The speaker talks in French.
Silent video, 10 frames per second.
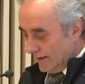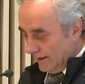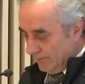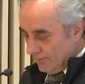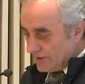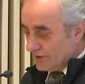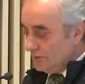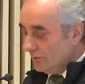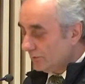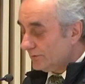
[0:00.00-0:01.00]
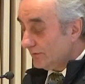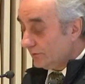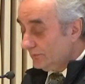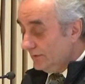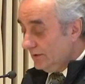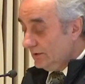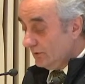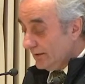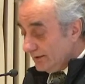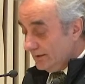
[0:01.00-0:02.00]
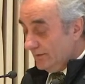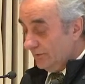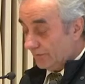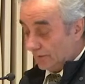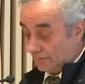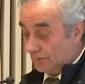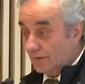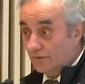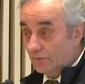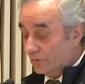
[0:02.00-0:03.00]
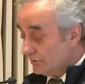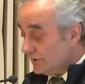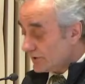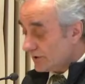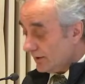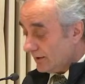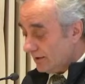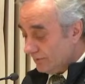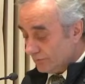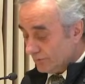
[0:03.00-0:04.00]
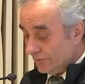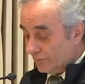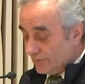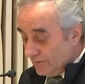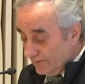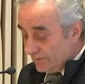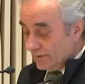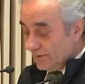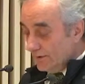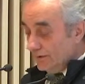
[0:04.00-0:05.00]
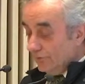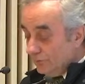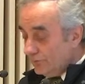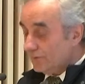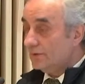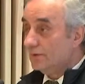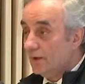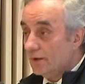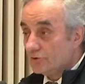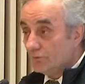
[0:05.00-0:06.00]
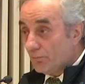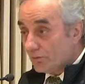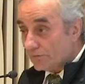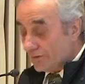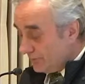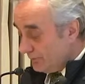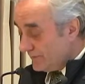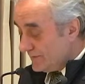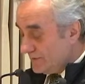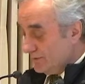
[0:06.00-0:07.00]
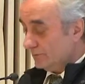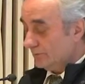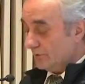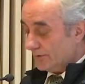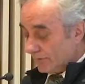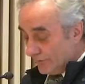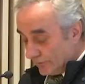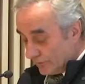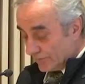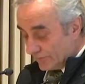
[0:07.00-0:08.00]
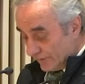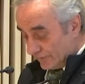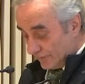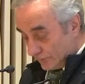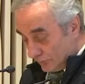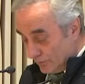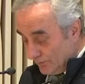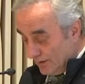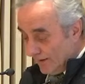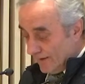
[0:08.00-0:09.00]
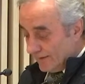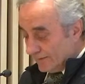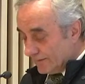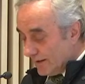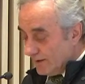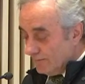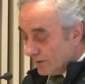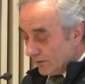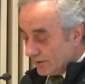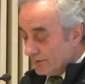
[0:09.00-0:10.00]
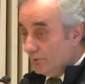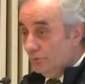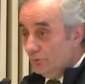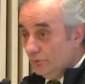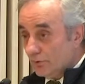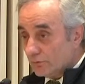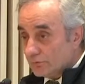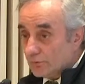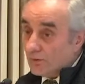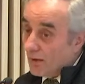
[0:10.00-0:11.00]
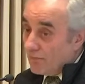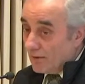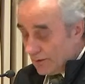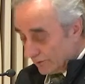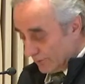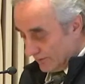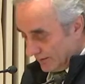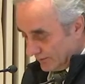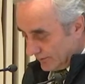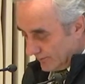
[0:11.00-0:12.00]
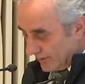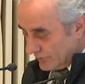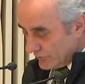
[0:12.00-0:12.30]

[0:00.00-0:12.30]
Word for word: Imaginons des outils collectifs. Certains existent déjà, il faut les utiliser, les diffuser. Je pense à l'exposition de l'Association française d'astronomie, Ciel, miroir des cultures, dont on n'aura pas, malheureusement pas le temps d'en parler